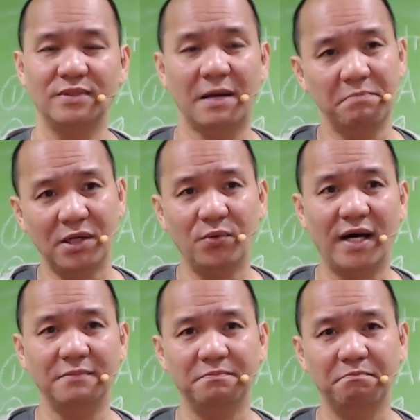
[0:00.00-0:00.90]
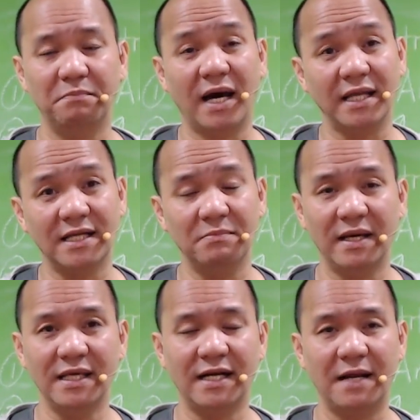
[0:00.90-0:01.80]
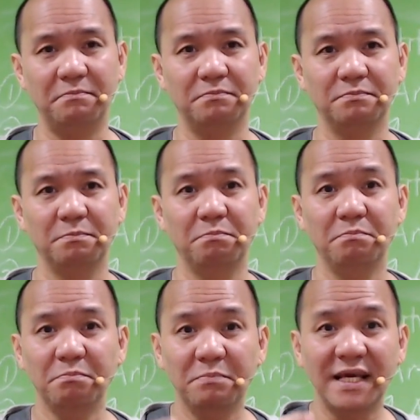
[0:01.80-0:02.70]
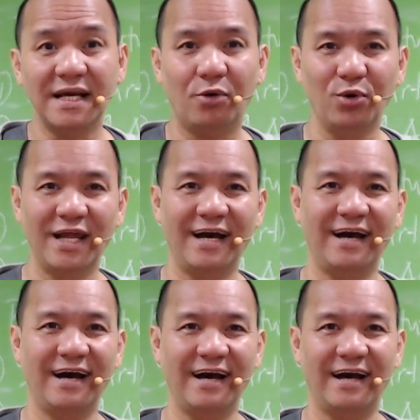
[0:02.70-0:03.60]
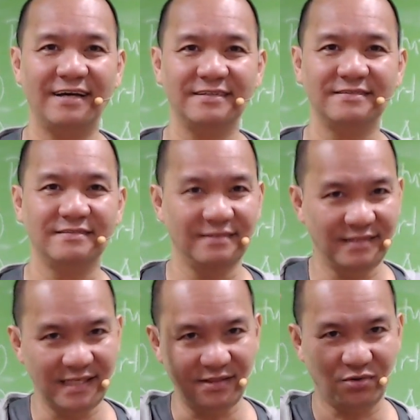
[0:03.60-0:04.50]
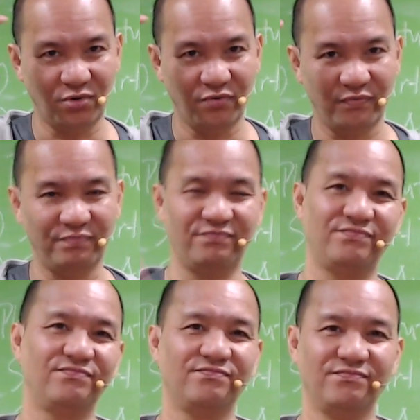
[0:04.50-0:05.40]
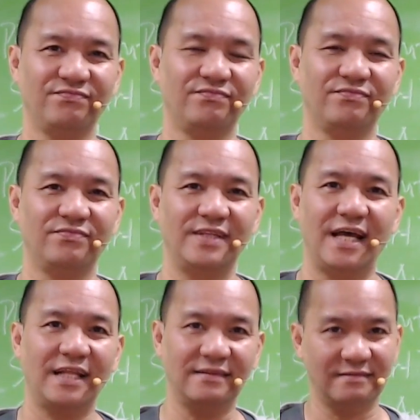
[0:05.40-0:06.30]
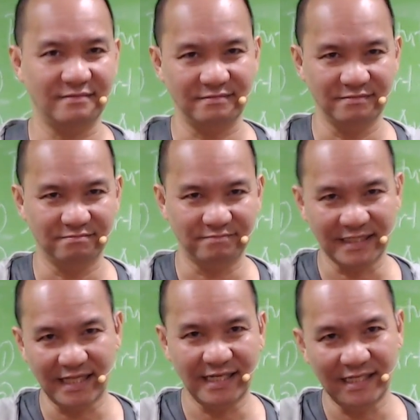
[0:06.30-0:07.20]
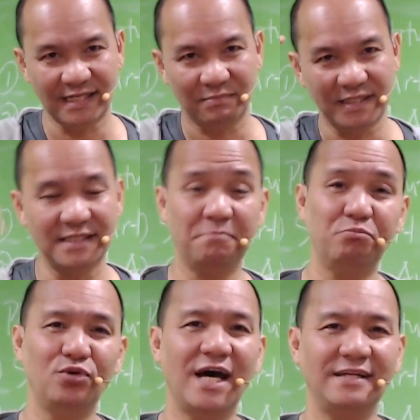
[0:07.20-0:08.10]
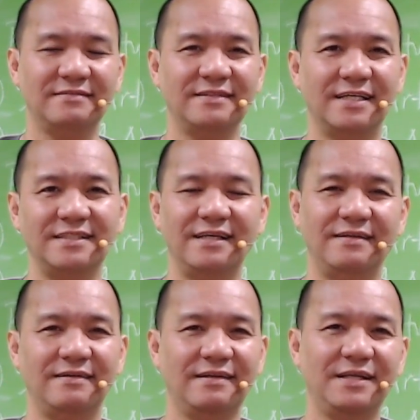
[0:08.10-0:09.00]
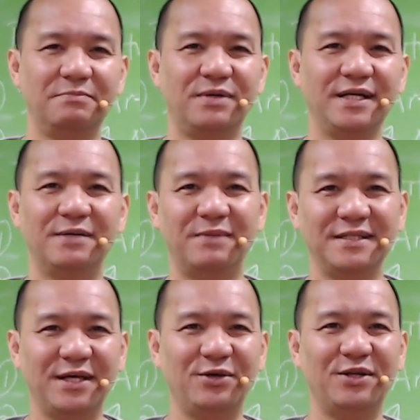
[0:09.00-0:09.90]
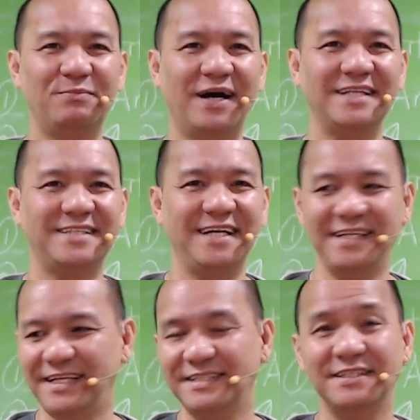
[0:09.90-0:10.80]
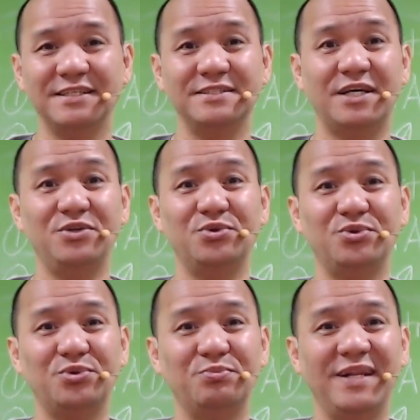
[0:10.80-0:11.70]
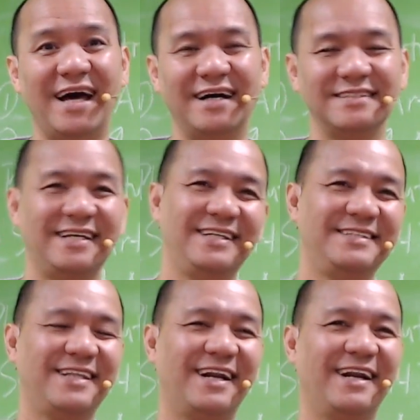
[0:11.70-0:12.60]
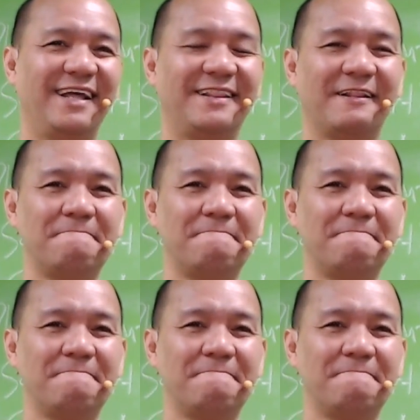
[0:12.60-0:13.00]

Number one, bakit ka mahirap? May kakulangan ka dito. At madali naman niyang punan kasi libre naman ngayon ang mga training sa YouTube lang, sa internet.